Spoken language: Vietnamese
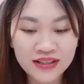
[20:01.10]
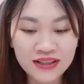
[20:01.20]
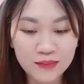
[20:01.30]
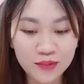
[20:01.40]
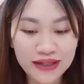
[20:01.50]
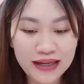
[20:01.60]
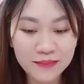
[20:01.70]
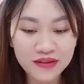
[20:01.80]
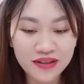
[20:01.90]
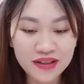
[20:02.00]
là muốn
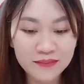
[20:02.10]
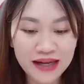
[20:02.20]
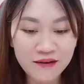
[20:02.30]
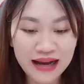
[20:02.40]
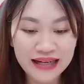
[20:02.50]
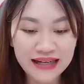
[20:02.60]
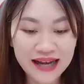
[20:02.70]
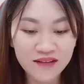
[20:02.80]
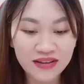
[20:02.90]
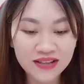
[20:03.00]
đem hương thơm ngào ngạt
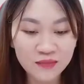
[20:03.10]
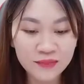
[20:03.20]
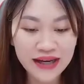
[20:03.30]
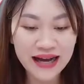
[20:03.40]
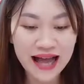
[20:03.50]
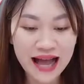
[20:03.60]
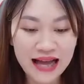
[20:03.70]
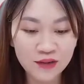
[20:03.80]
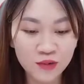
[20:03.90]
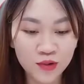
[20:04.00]
cào vào trong miệng,
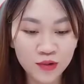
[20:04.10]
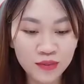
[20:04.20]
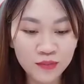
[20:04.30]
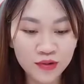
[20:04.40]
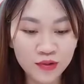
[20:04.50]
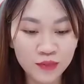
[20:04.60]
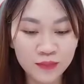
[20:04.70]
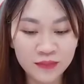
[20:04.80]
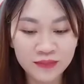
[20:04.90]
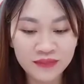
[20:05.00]
à ô nuốt một ngụm.
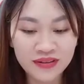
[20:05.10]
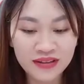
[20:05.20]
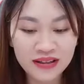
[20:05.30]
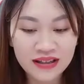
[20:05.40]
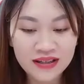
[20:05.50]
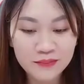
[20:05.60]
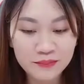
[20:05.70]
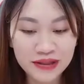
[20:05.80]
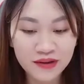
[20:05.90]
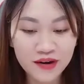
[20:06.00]

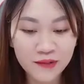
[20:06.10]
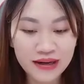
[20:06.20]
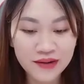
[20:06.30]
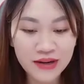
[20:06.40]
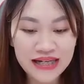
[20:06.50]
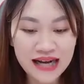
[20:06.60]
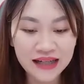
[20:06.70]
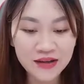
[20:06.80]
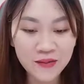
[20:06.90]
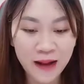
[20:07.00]
Mèo con ngoan ngoãn
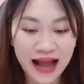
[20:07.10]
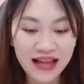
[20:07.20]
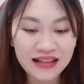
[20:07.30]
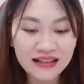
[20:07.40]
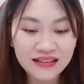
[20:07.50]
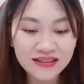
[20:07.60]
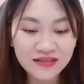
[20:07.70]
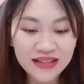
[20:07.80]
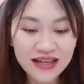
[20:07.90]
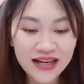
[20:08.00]
đáng yêu quá,
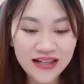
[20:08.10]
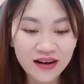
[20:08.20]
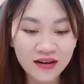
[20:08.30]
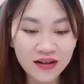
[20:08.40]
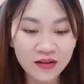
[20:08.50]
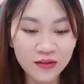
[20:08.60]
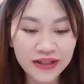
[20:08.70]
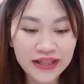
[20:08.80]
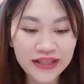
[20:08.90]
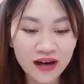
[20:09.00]
dâu tay thấy nó ở lối
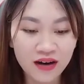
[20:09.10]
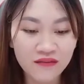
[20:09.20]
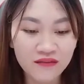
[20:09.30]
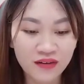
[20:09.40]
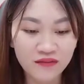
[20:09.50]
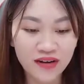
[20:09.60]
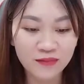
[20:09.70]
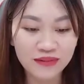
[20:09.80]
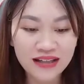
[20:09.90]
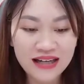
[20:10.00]
đi nhỏ, vòng
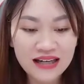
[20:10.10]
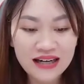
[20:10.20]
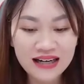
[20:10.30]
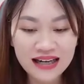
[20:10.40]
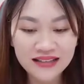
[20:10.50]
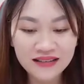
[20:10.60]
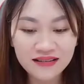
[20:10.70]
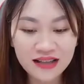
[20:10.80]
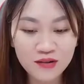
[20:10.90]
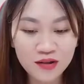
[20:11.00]
vòng, lại
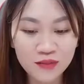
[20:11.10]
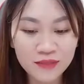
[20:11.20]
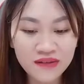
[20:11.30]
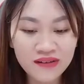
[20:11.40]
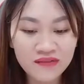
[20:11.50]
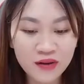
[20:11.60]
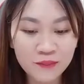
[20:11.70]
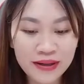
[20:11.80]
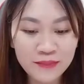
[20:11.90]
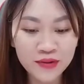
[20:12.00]
trước sau không bước vào
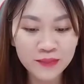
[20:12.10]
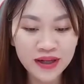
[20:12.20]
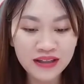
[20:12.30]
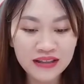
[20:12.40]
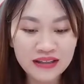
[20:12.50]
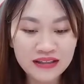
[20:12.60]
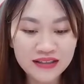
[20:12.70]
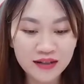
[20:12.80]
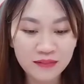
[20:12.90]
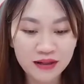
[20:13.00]
phòng bếp một bước,
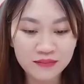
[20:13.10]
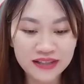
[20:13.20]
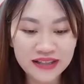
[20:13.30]
trong lòng nhịn